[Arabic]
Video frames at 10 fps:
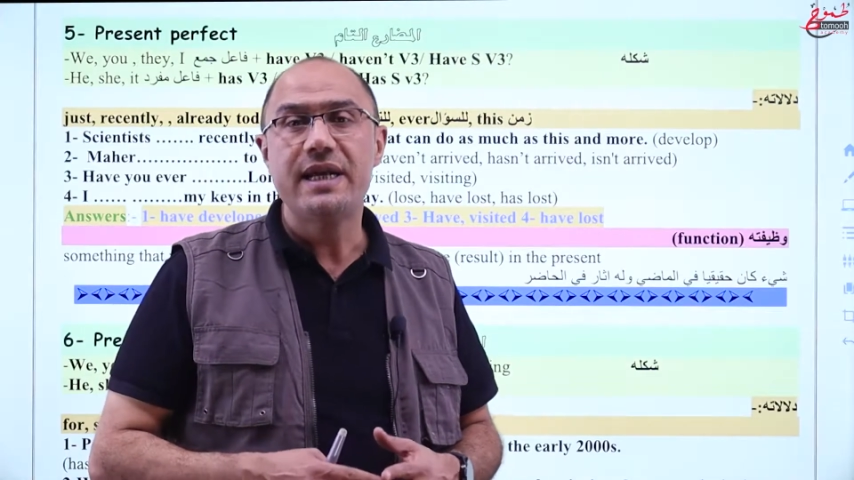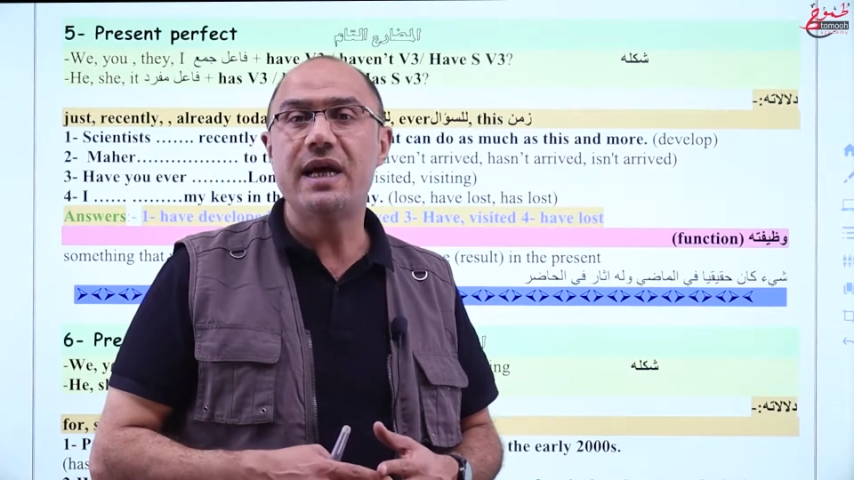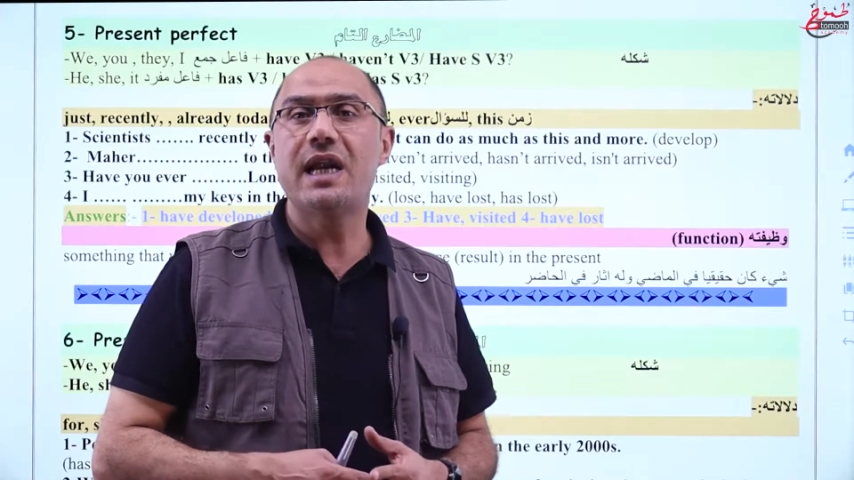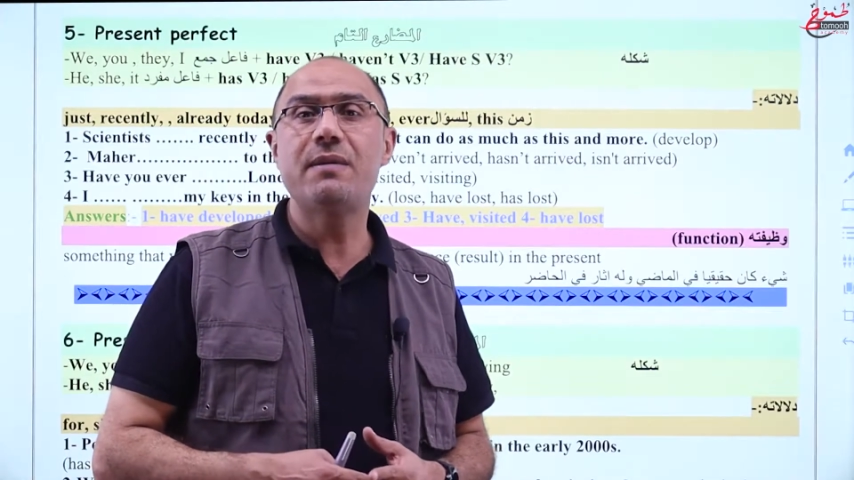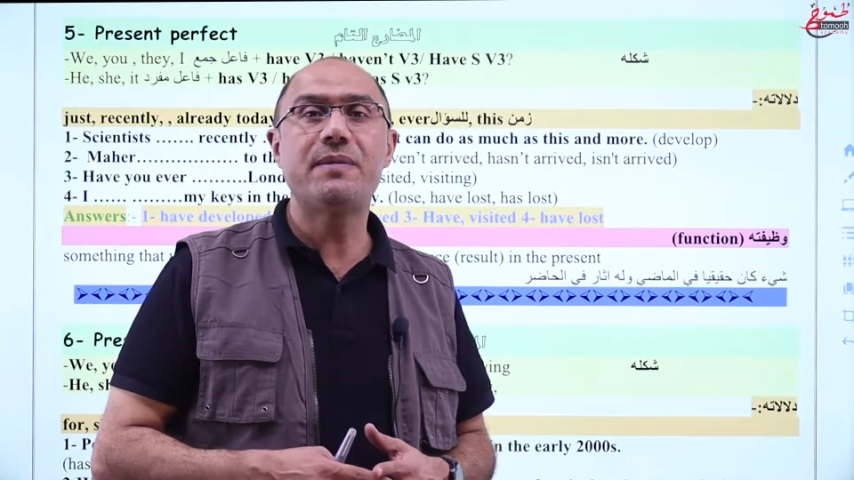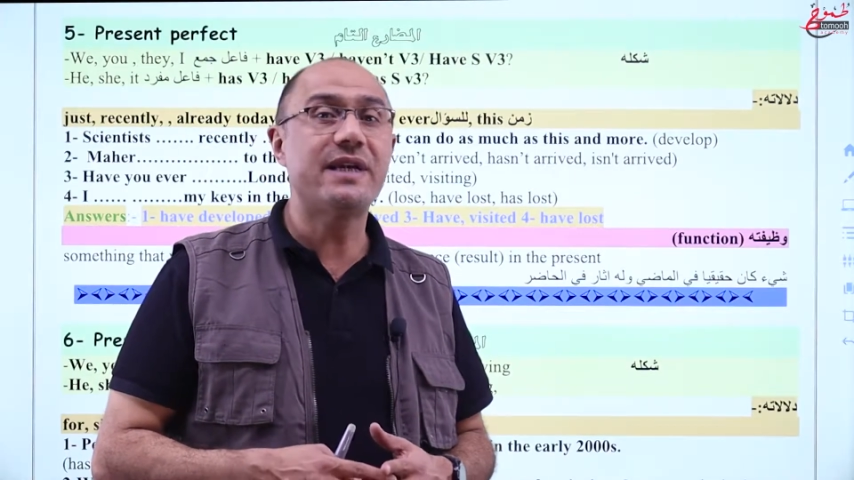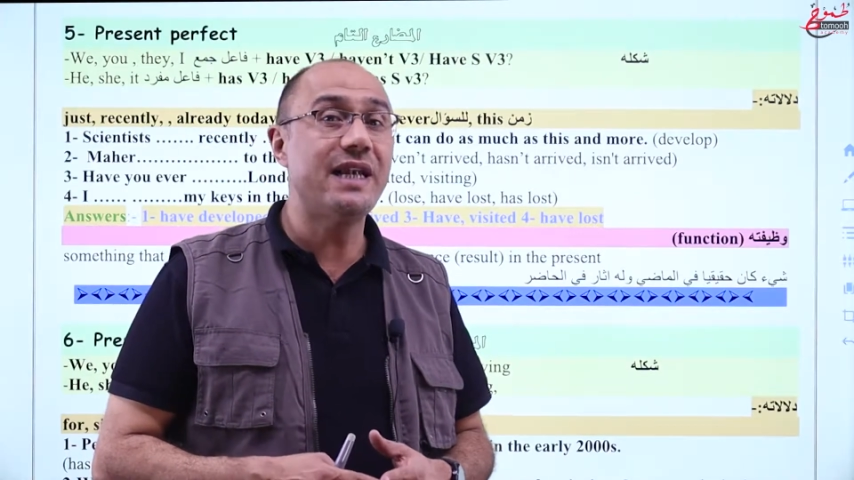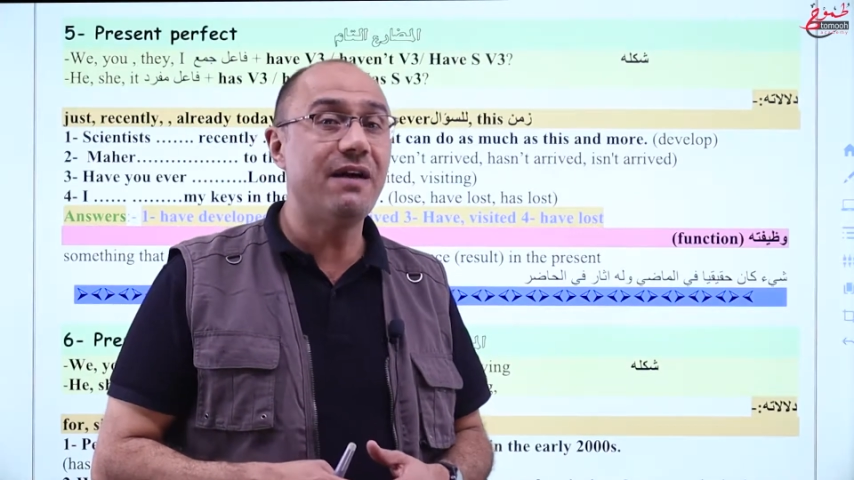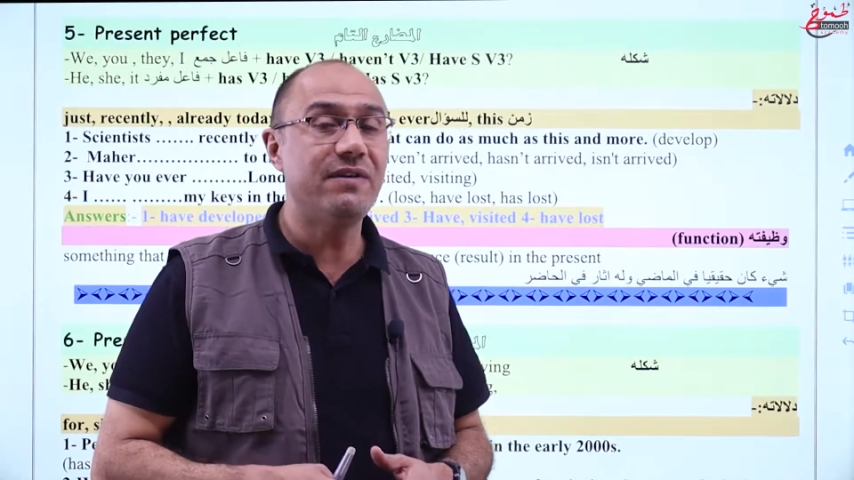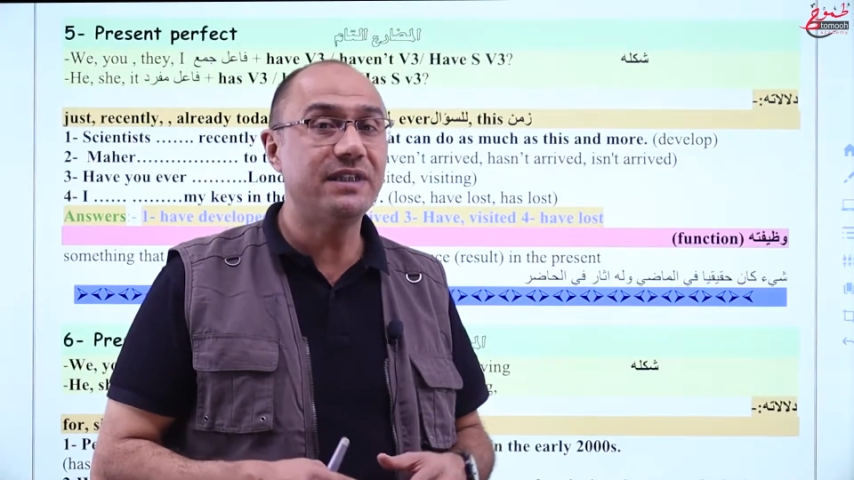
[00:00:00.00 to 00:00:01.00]
تقريبا
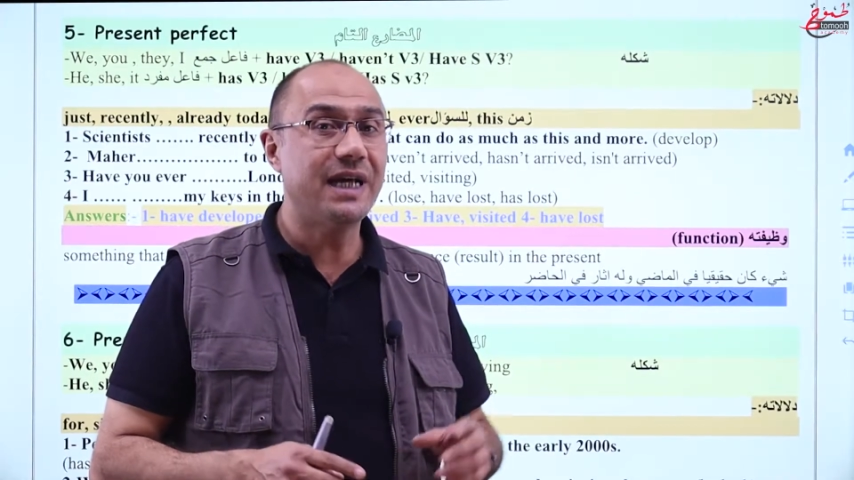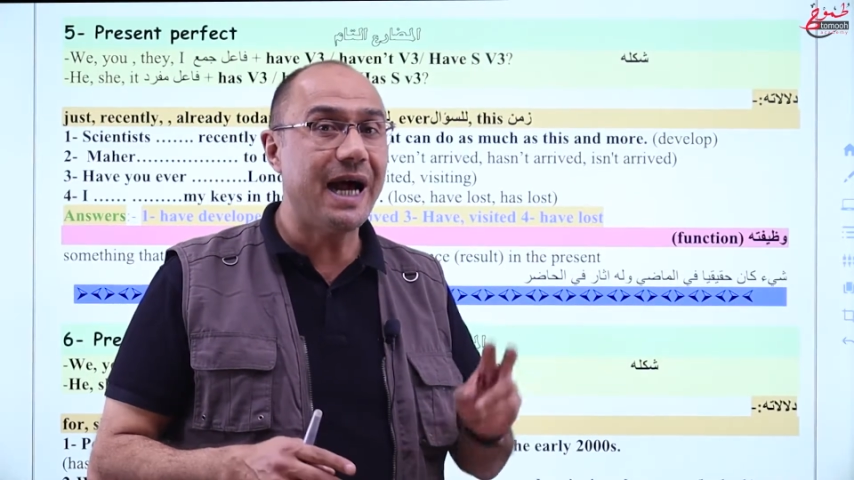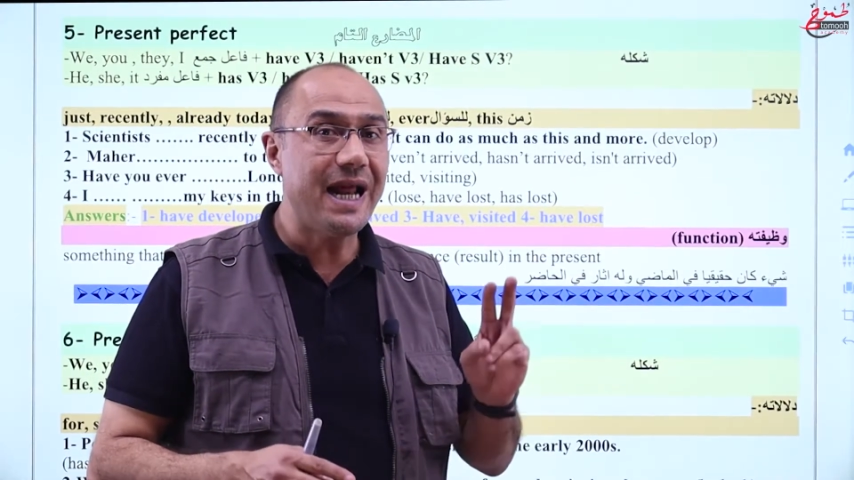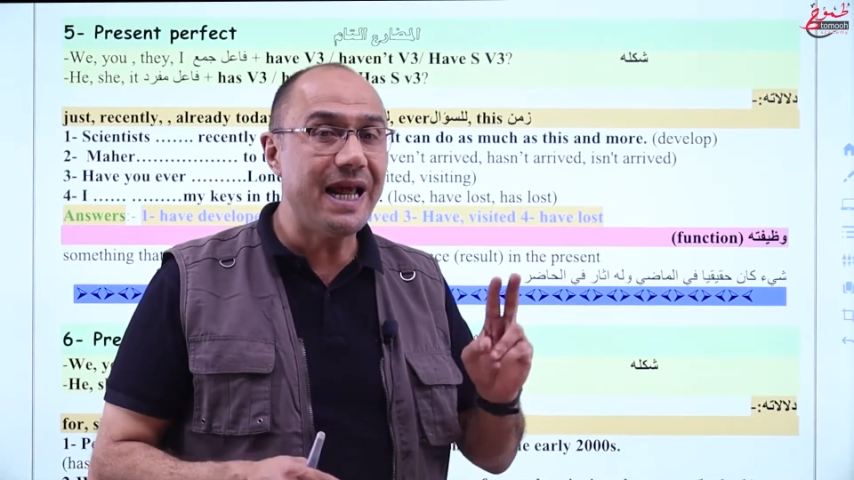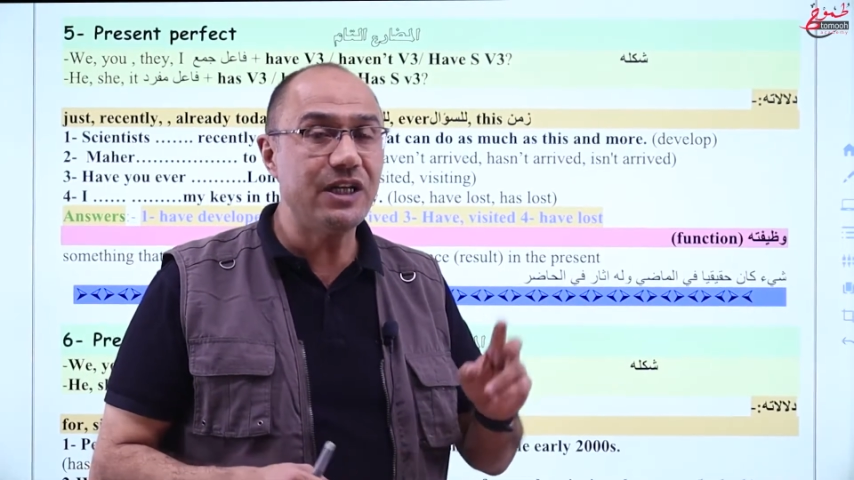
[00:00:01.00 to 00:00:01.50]
بتتنافس على